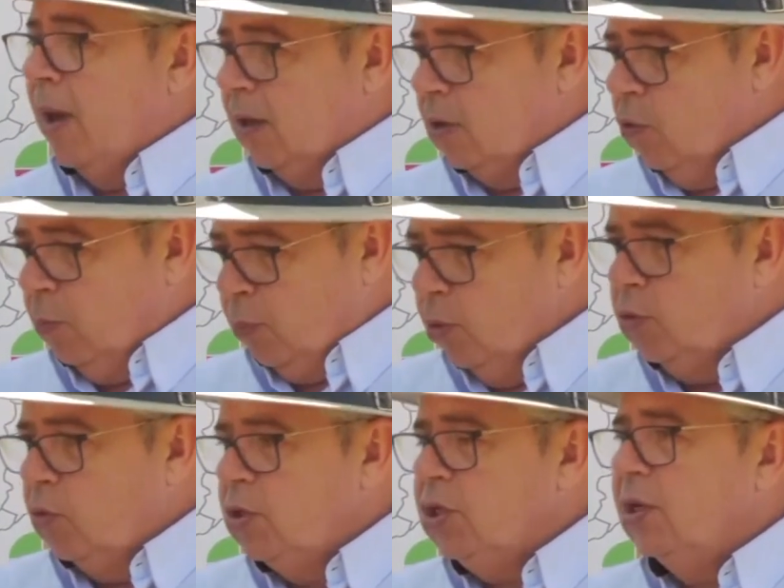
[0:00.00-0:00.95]
para que o
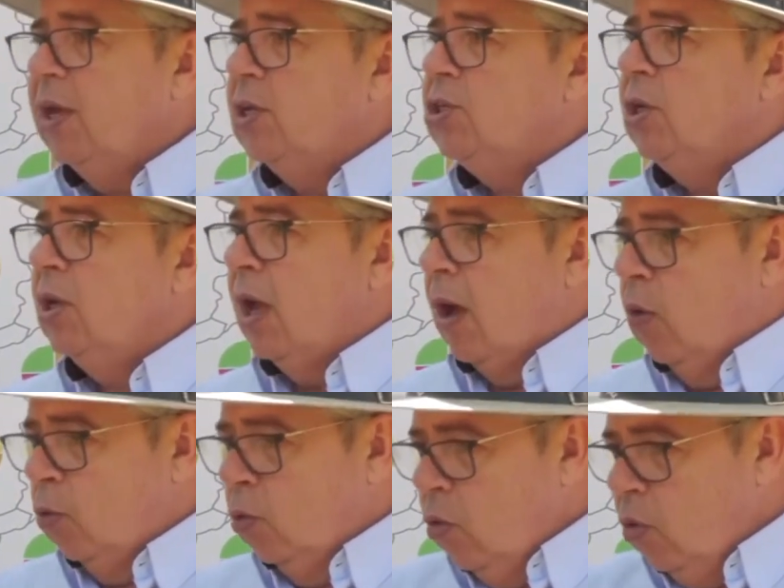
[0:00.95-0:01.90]
produtor de leite,
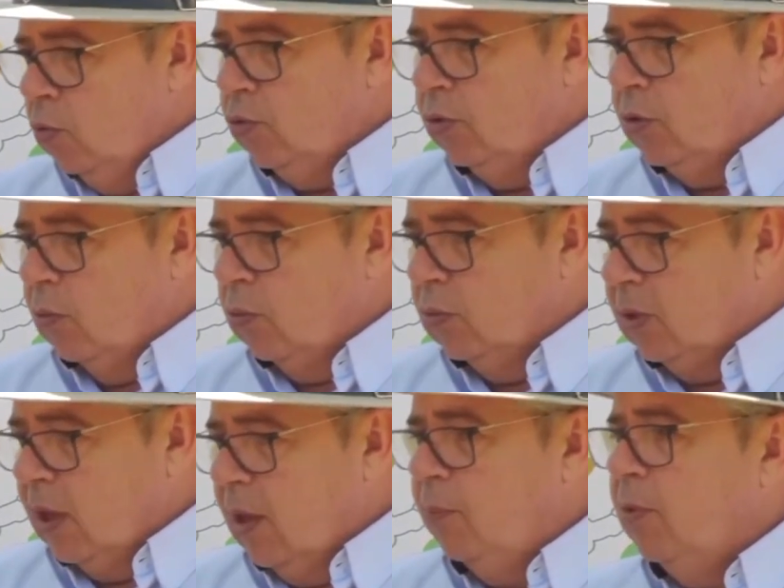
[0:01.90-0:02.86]
ao longo de algum
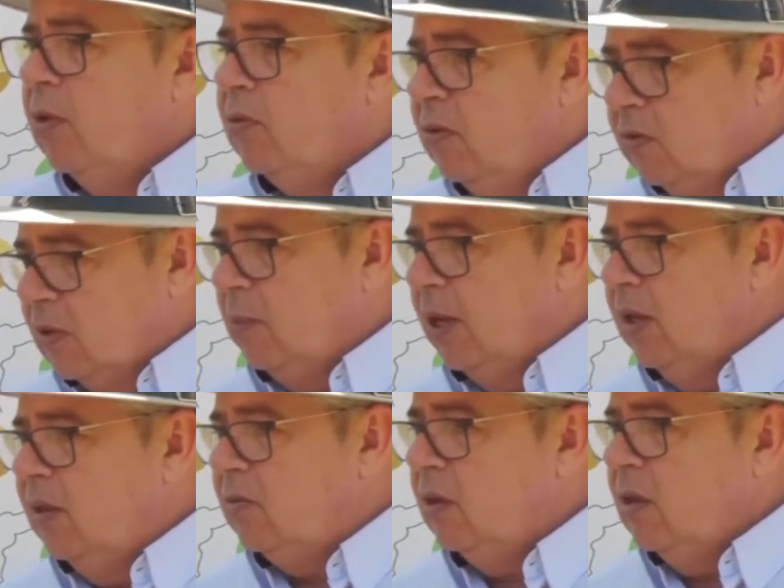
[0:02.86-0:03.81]
tempo, se
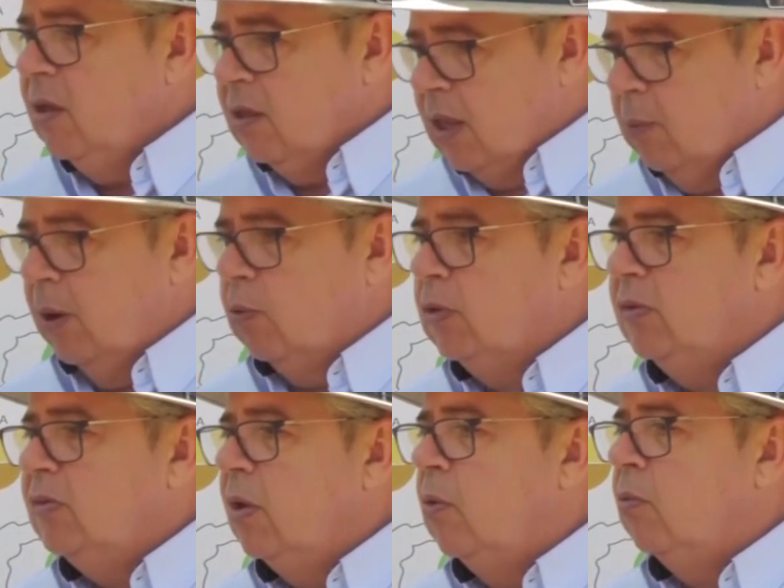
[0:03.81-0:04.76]
estabilize, tenha uma
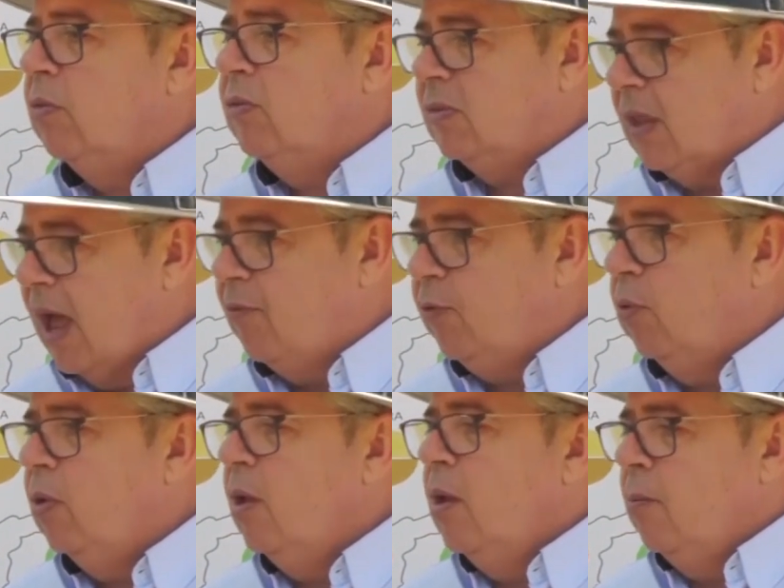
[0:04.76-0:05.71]
condição
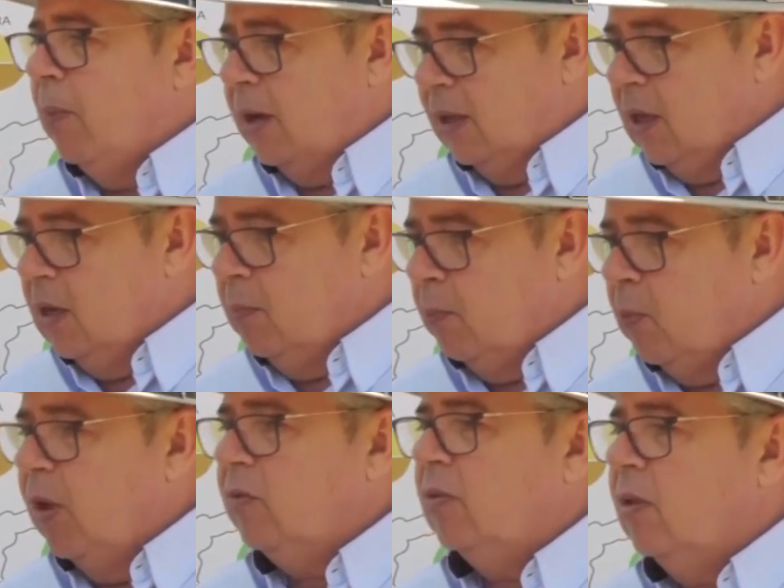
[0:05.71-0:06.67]
estável para que ele
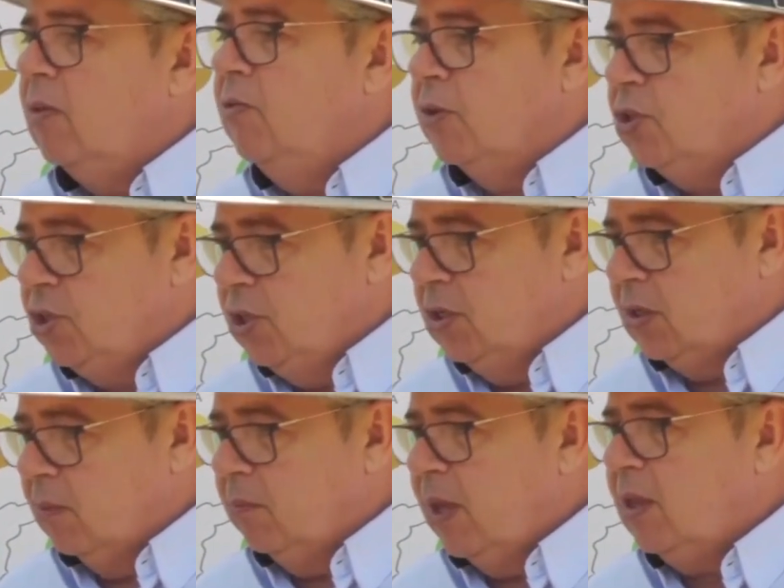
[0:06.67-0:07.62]
possa investir
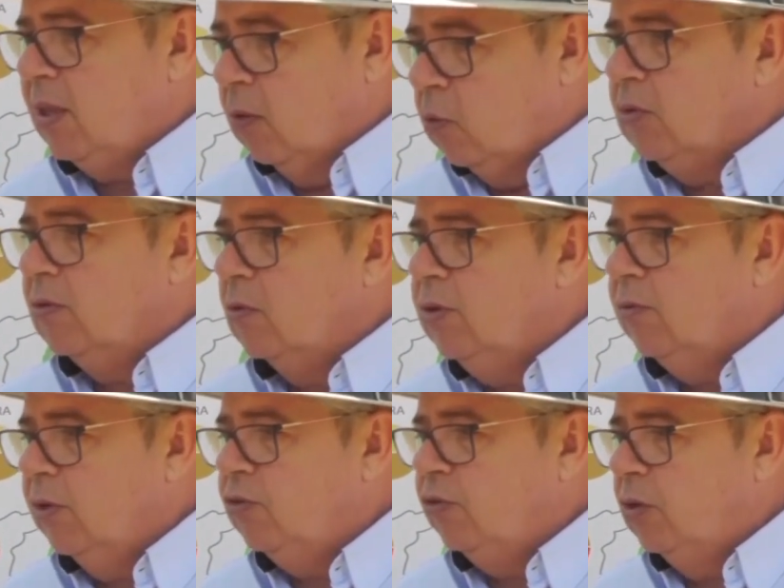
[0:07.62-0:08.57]
também, ter condição de
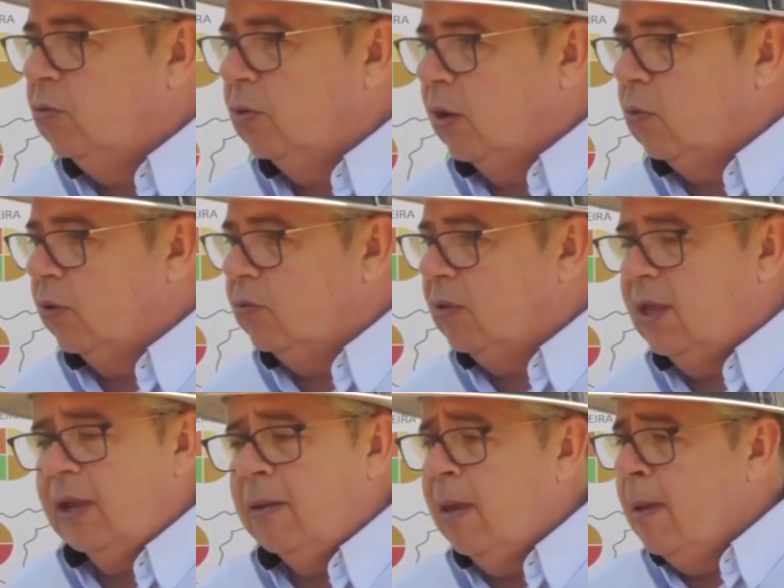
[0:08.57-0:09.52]
investir no negócio
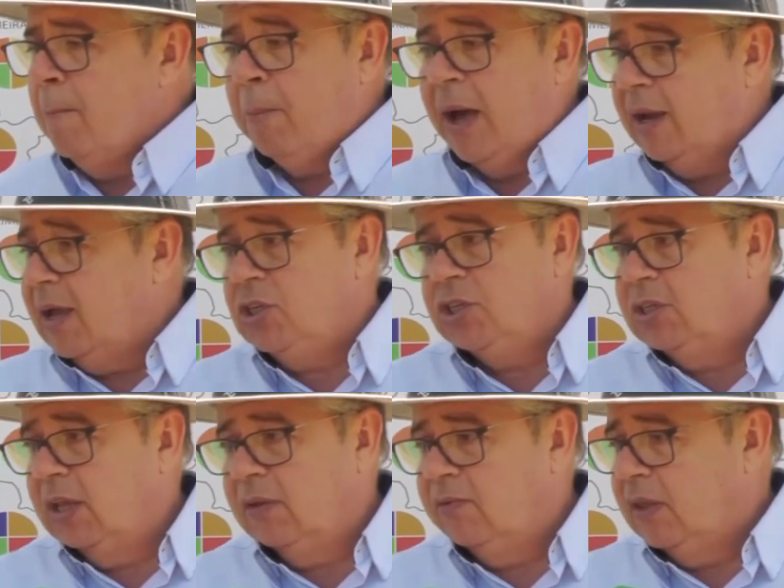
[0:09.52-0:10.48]
dele, parar de
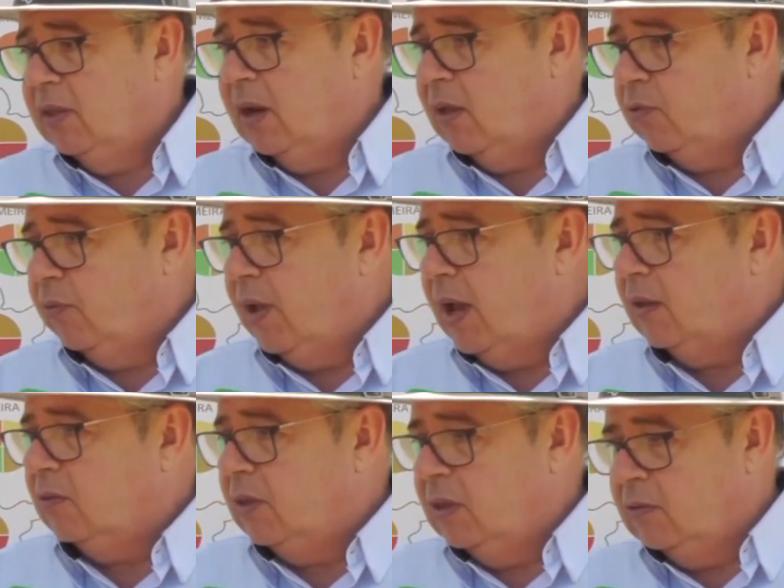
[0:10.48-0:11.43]
ter que vender as
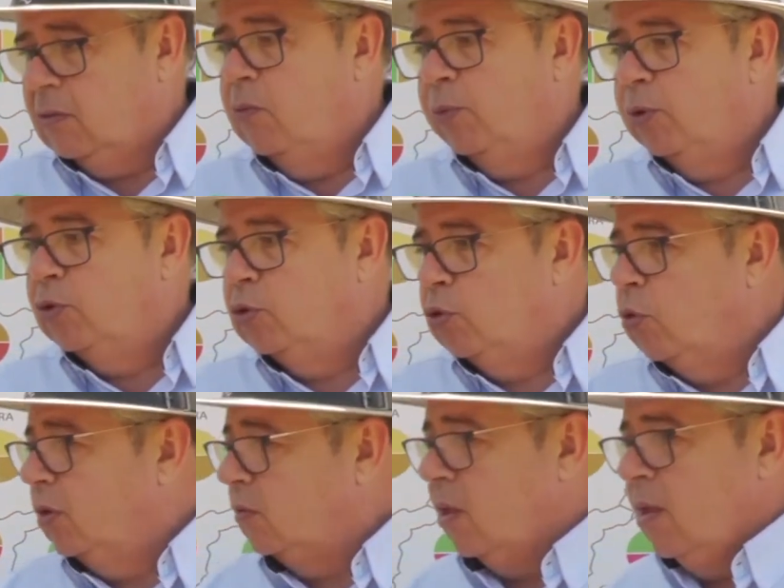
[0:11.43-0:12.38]
vacas que são
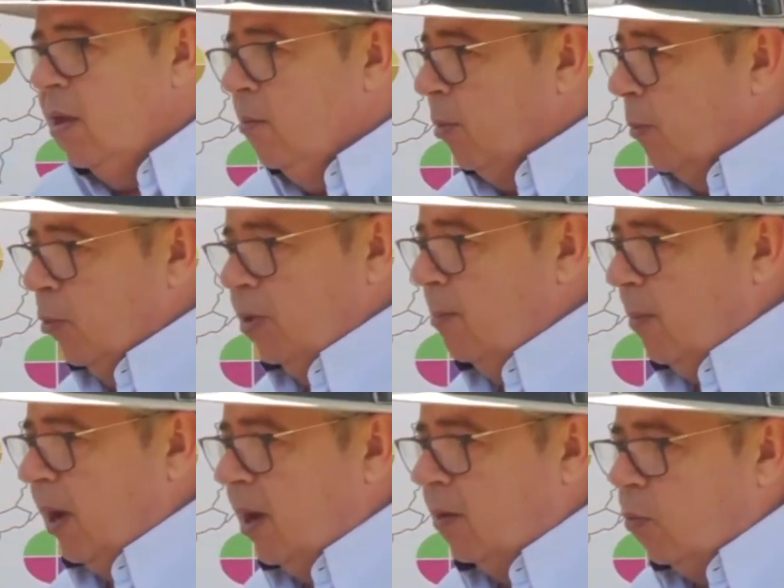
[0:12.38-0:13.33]
produtoras para poder
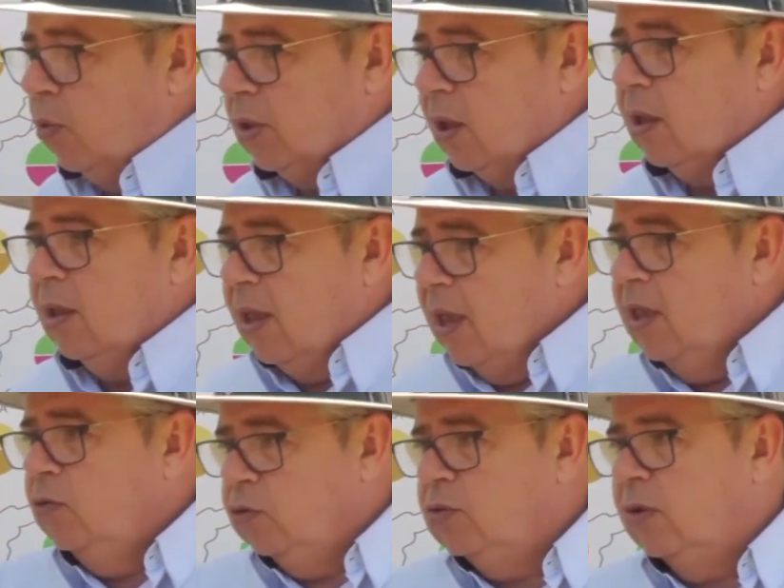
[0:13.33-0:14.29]
pagar a conta. É
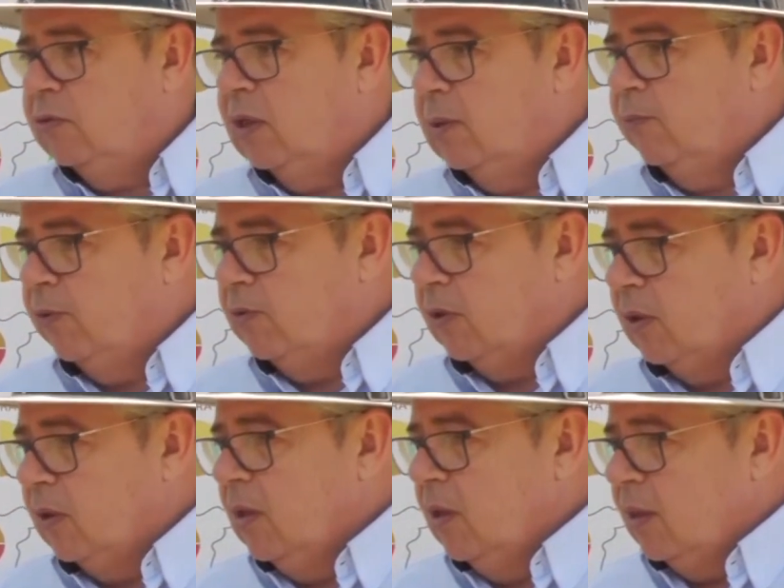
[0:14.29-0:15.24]
isso que nós queremos
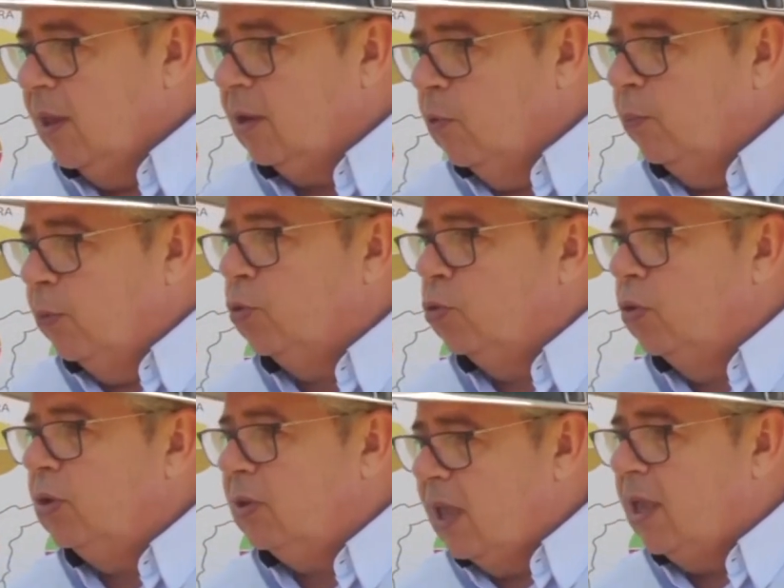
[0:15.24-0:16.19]
fazer, né? que o
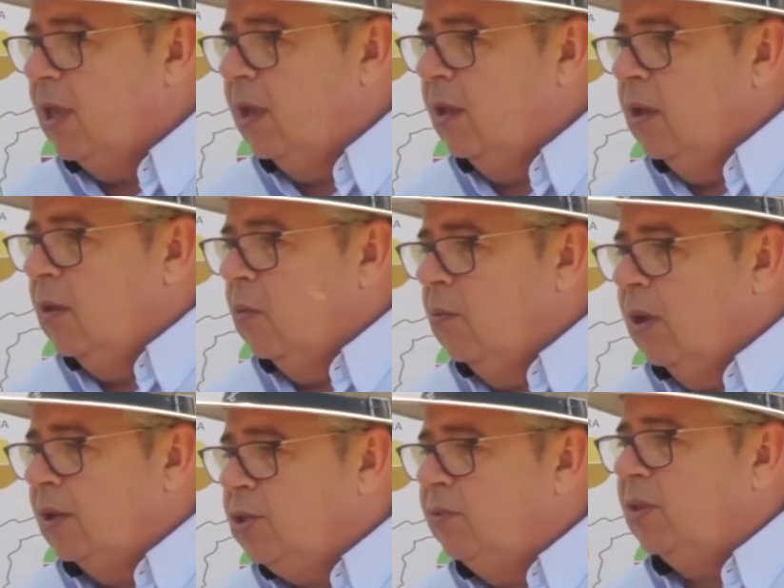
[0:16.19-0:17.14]
produtor tenha uma
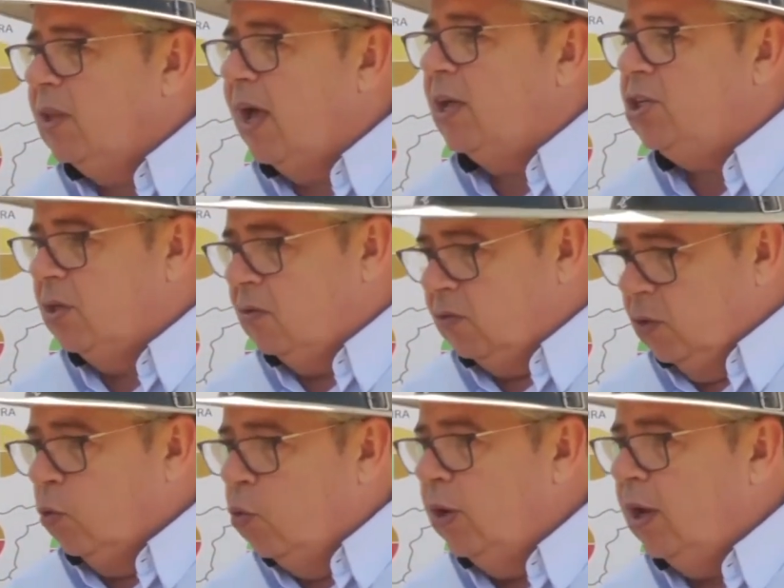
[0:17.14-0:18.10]
atividade
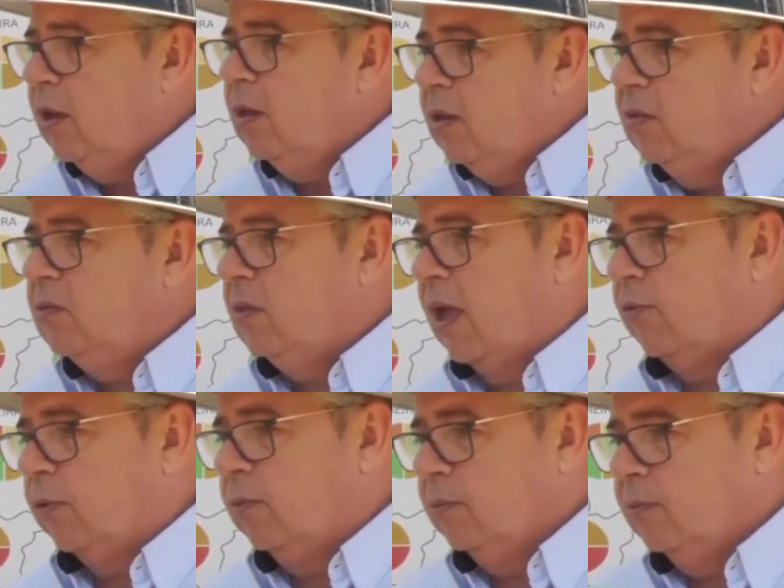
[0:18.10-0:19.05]
segura e
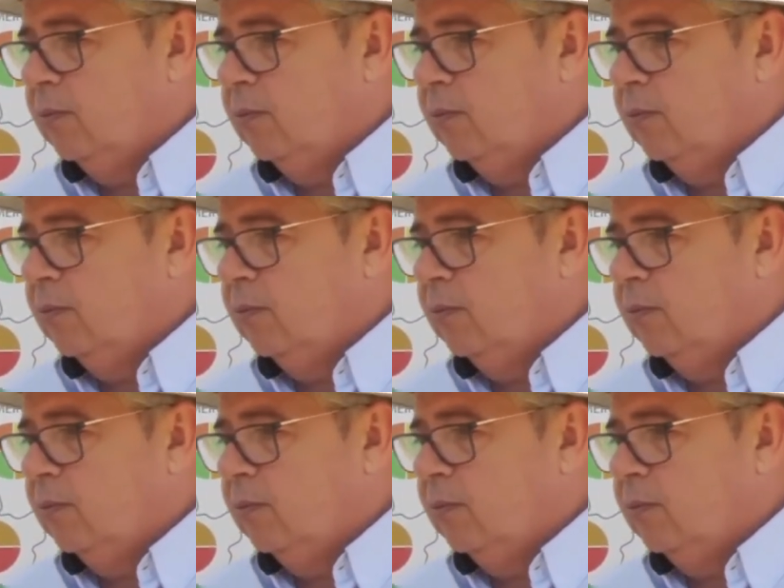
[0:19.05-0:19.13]
estável.